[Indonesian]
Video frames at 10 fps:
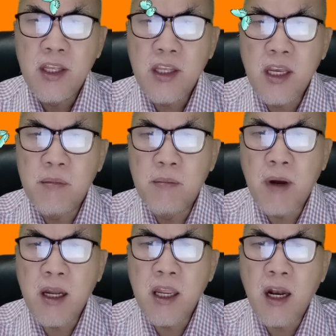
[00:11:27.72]
Ia
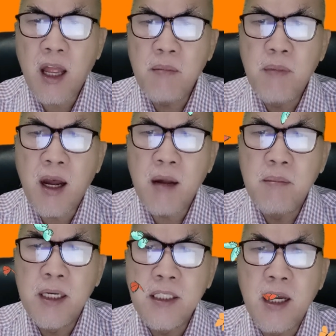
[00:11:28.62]
memanggil
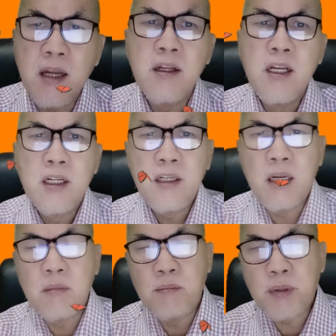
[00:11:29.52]
hamba-hambanya
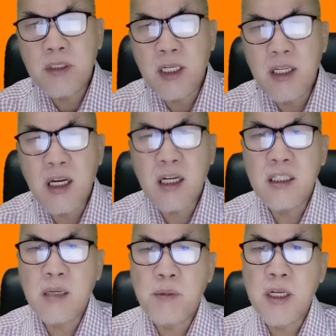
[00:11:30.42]
dan
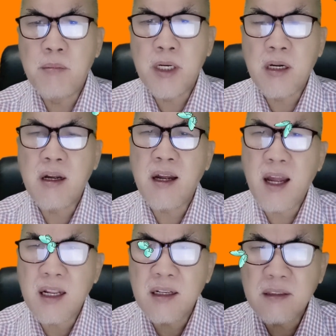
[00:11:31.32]
mempercayakan kepada mereka
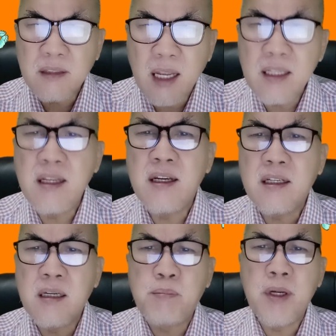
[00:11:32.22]
hartanya
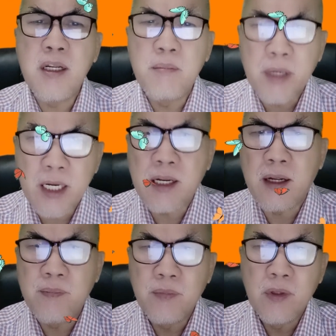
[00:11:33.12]
kepada
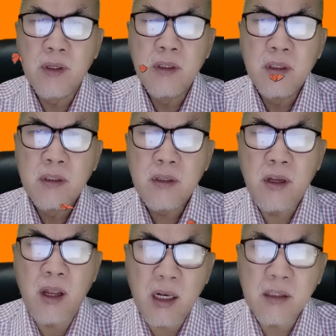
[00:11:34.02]
mereka.
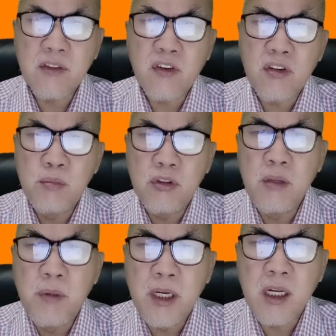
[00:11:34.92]
Jadi harta tersebut
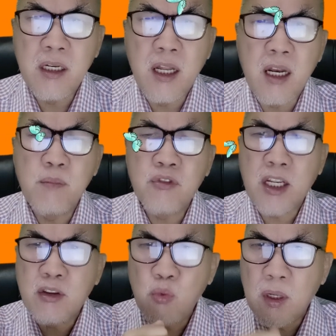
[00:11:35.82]
diberikan dalam
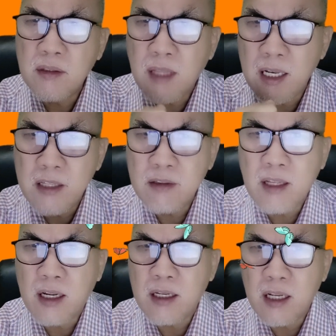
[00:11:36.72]
satuan
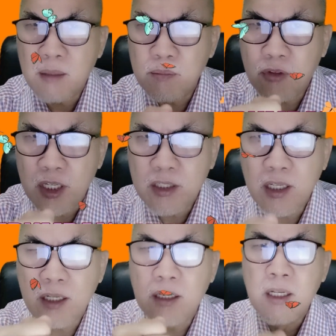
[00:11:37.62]
talenta. Dalam
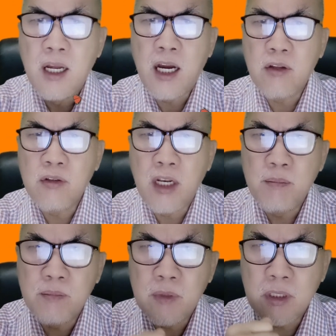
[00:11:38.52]
cerita atau
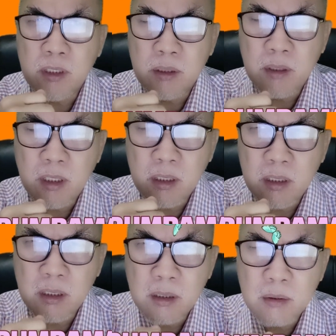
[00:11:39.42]
dalam uh,
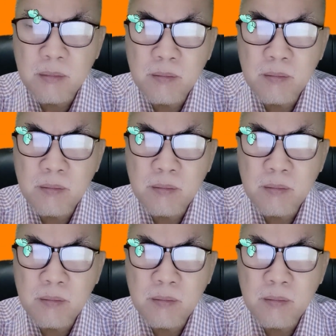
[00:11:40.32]
uh,